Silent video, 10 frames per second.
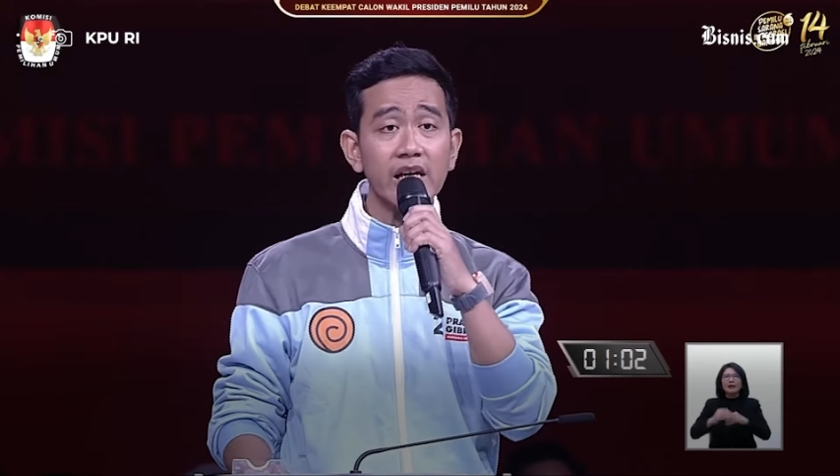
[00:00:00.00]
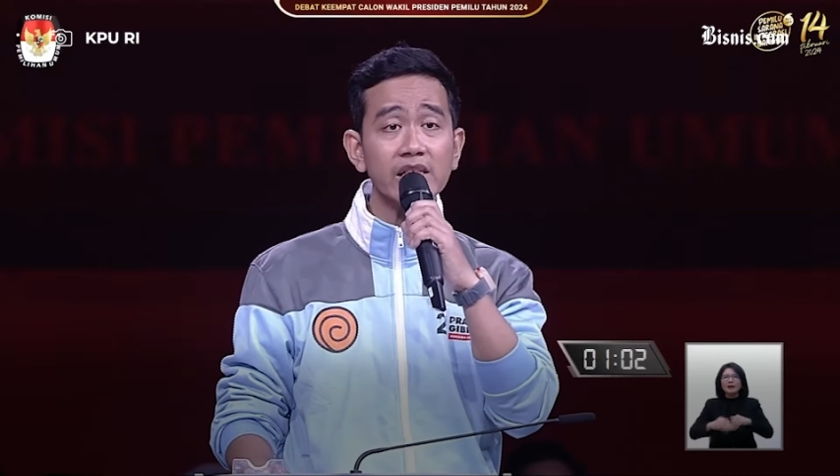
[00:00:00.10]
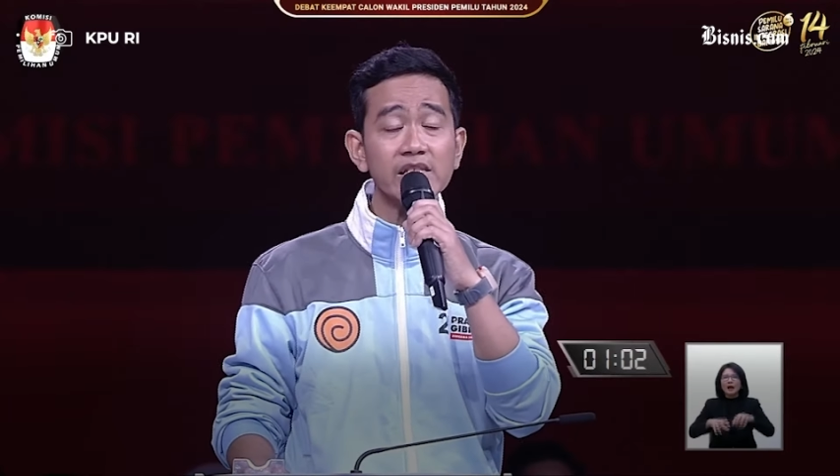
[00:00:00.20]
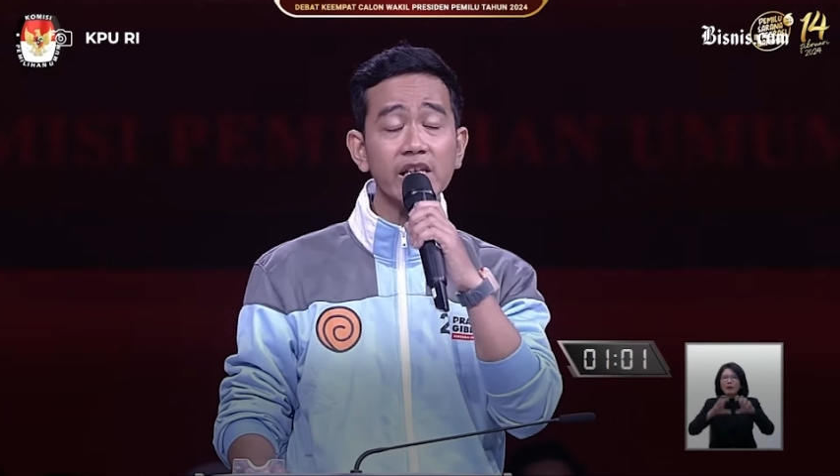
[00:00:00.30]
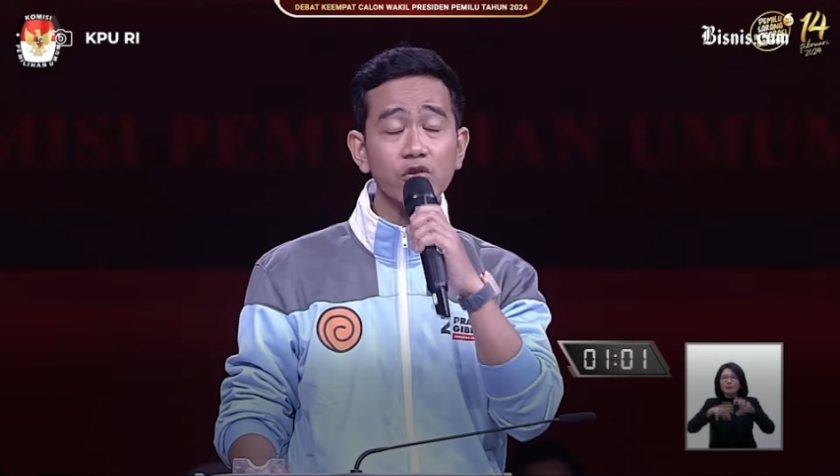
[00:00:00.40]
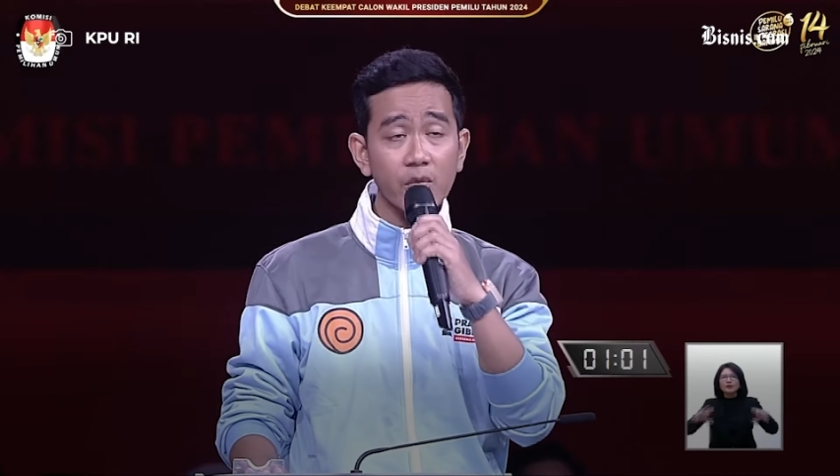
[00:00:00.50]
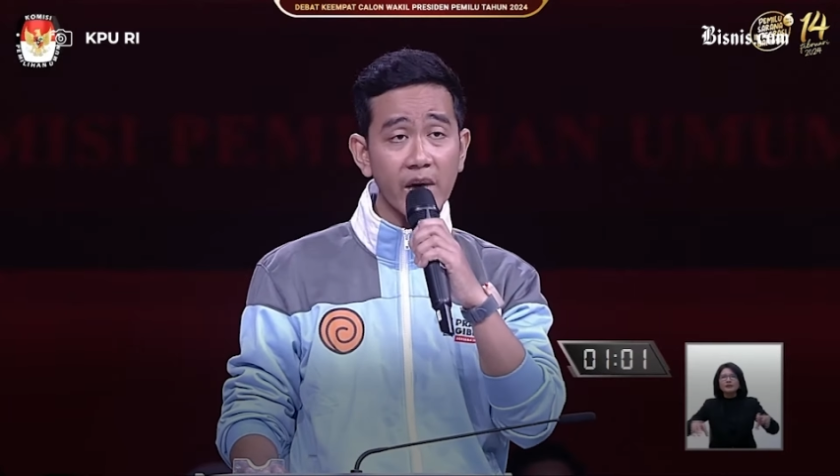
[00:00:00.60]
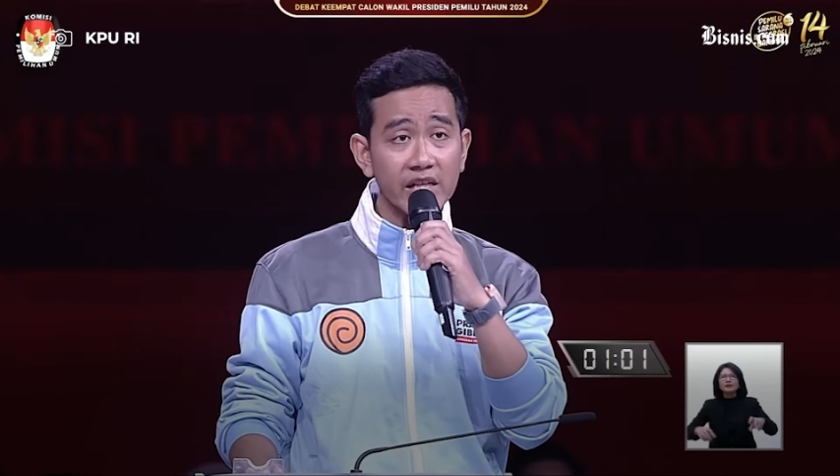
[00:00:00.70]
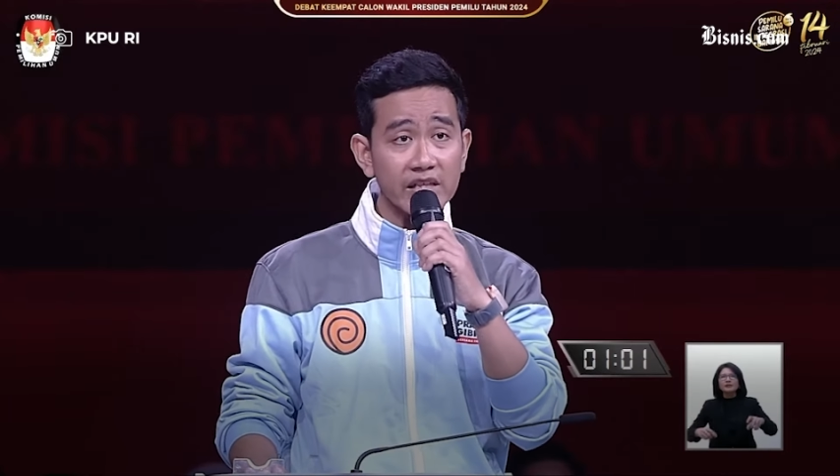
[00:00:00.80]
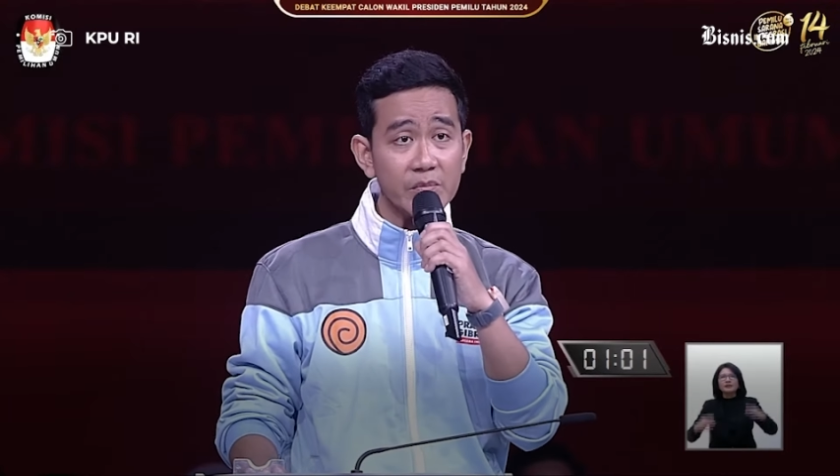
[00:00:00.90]
dan sektor
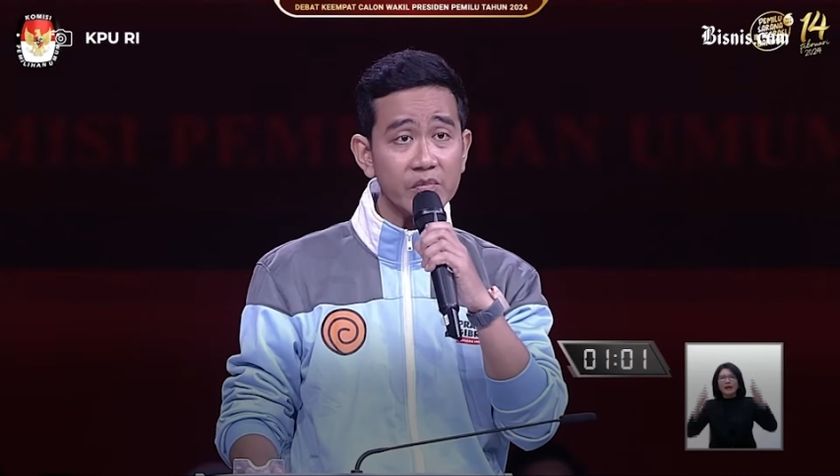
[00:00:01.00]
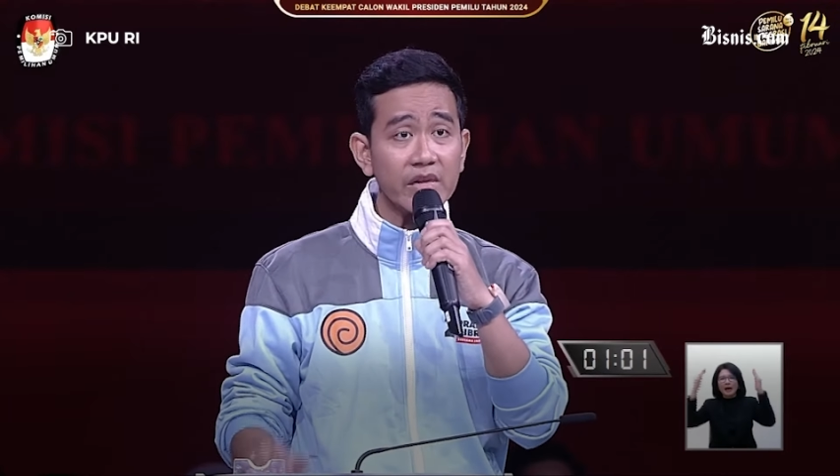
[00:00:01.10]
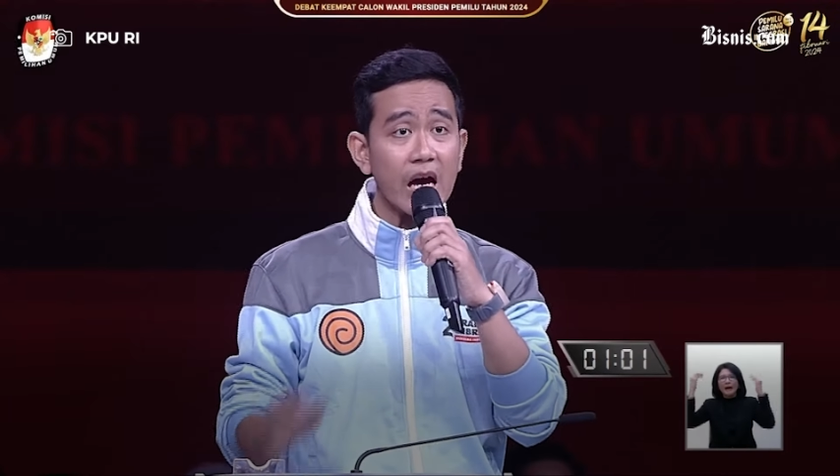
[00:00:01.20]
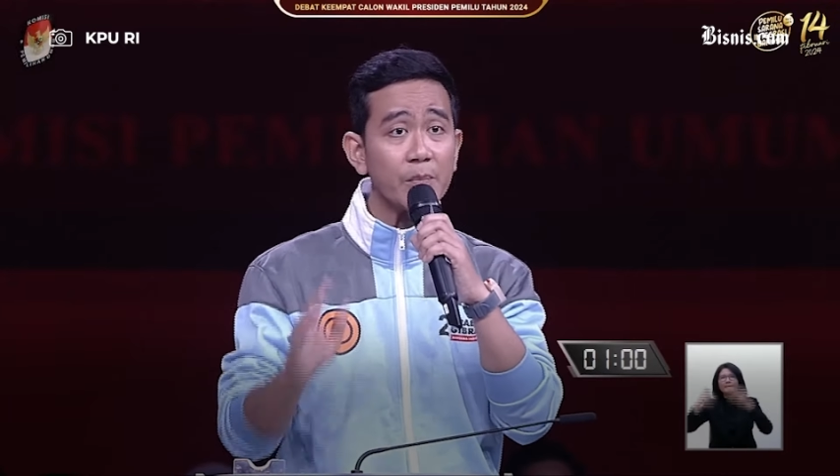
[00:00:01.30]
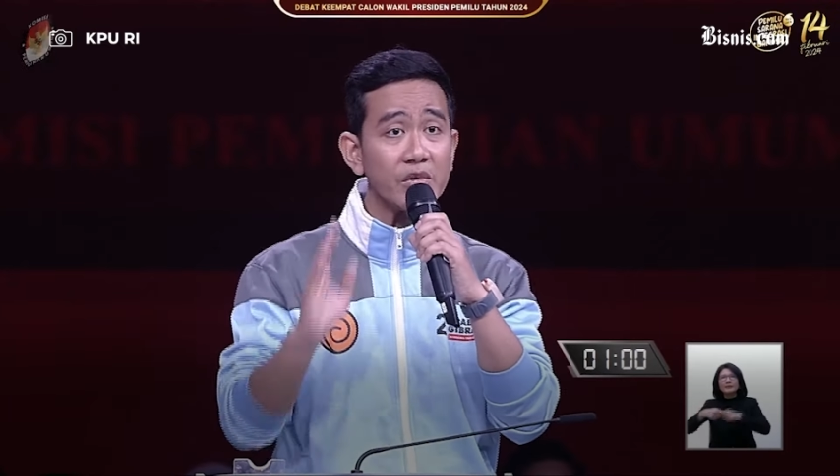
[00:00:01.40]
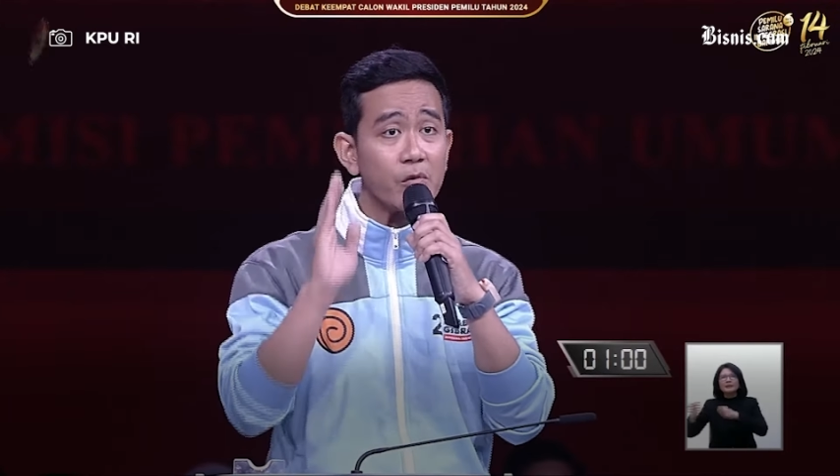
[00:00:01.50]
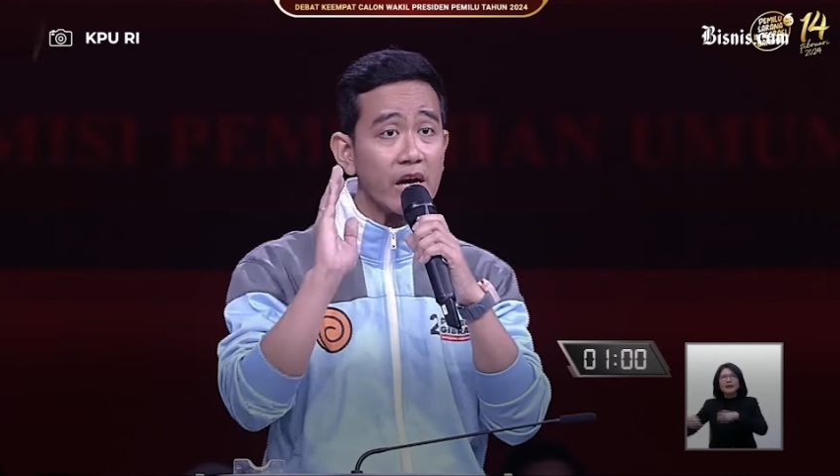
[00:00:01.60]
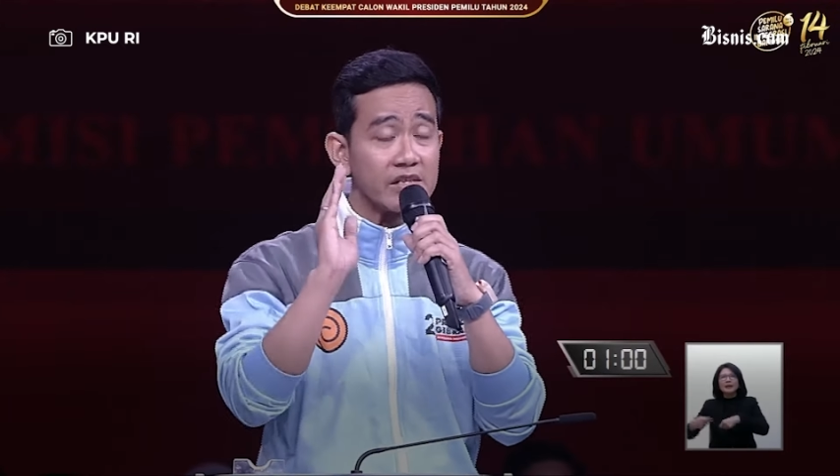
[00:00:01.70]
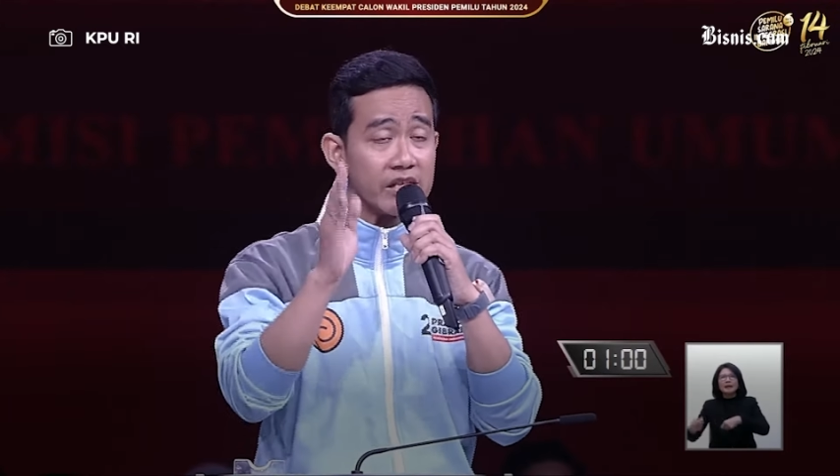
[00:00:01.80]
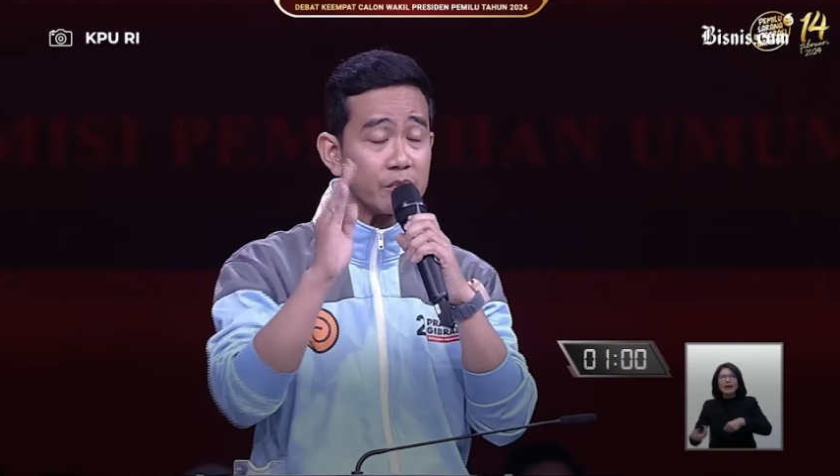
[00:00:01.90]
maritim, tapi
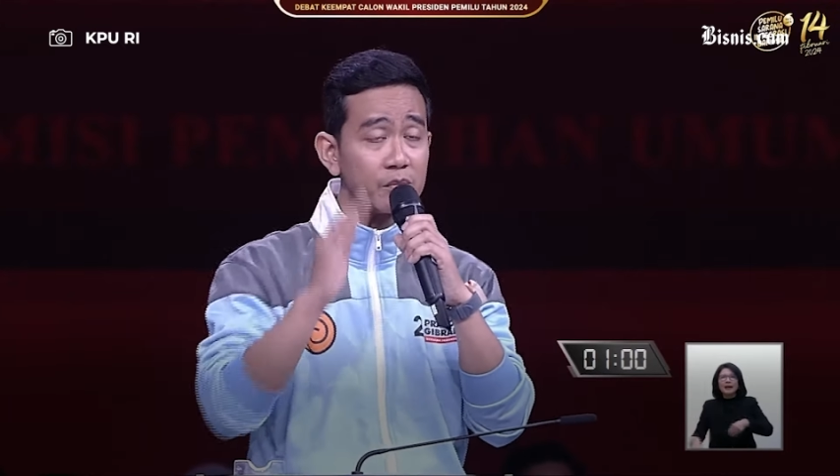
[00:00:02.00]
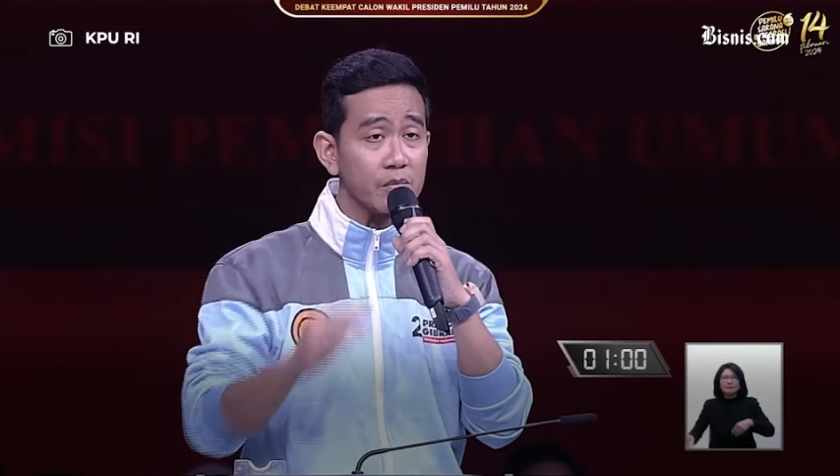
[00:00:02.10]
wajib